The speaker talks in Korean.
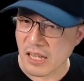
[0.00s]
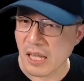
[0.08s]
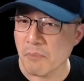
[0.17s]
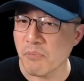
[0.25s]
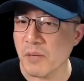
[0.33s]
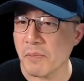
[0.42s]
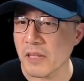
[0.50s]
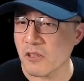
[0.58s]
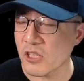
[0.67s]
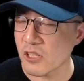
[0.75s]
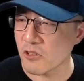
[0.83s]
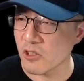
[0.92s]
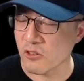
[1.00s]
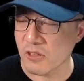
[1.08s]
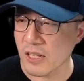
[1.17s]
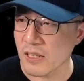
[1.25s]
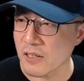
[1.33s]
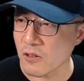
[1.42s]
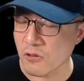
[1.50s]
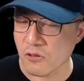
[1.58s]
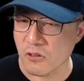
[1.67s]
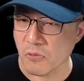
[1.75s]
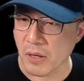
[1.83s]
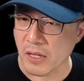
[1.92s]
앰플리파이드 쉐이더 지원하는
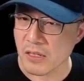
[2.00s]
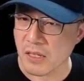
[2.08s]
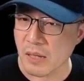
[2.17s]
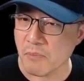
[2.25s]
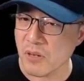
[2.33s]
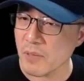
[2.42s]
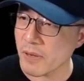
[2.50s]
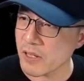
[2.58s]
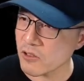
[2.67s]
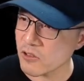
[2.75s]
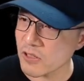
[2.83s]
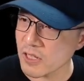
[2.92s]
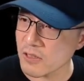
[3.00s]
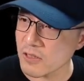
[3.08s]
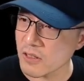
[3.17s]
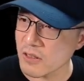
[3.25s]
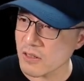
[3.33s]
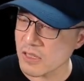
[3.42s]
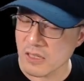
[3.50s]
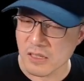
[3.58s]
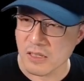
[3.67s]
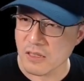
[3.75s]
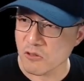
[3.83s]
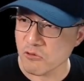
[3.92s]
이것도 아 이게 앰플리파이드 어, 쉐이더
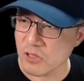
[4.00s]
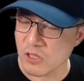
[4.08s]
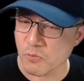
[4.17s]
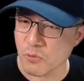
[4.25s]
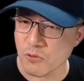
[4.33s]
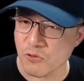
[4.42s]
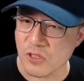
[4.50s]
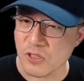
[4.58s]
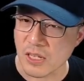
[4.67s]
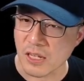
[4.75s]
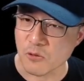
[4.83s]
이 툴이 표준이야.